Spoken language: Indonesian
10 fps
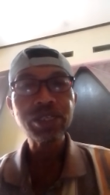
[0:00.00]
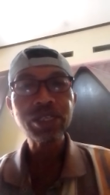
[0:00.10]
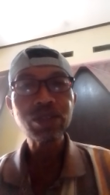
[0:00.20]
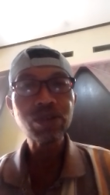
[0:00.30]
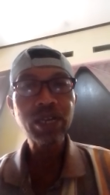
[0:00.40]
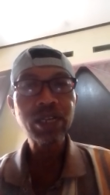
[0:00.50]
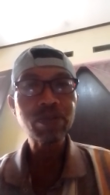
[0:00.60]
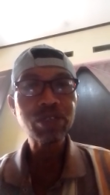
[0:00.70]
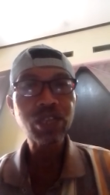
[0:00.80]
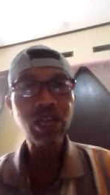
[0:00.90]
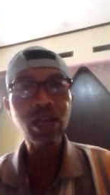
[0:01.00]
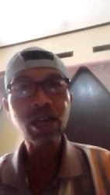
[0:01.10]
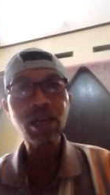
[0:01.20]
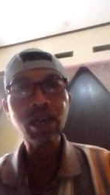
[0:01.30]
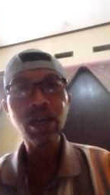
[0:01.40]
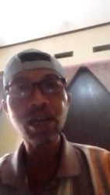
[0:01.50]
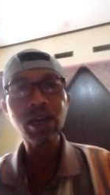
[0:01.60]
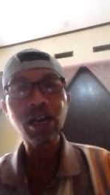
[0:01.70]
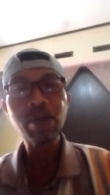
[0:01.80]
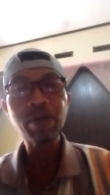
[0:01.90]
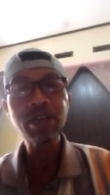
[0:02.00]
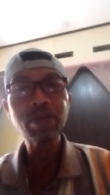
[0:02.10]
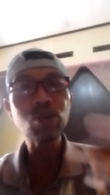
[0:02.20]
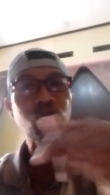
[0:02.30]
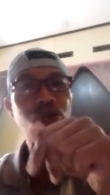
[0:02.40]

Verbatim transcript: itu Anda bisa apa namanya